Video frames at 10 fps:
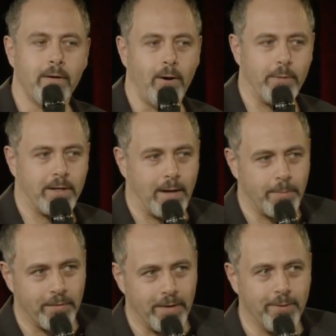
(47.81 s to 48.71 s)
Aber ich glaube,
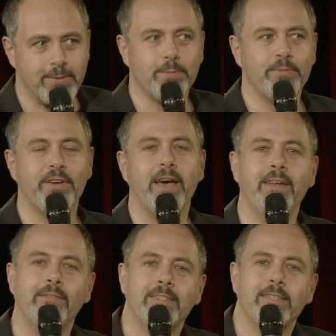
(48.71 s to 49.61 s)
ich wäre nicht so ein
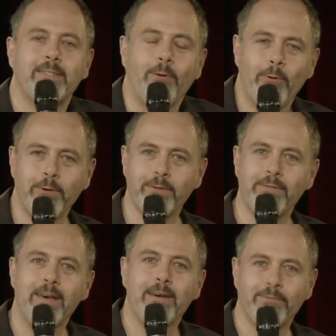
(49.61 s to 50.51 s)
Fan, wenn es eine Tochter
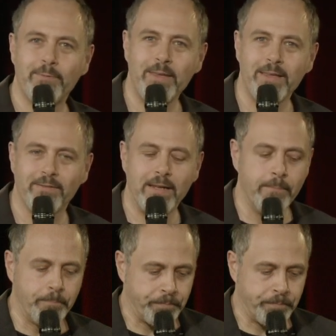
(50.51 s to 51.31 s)
wäre von mir, weil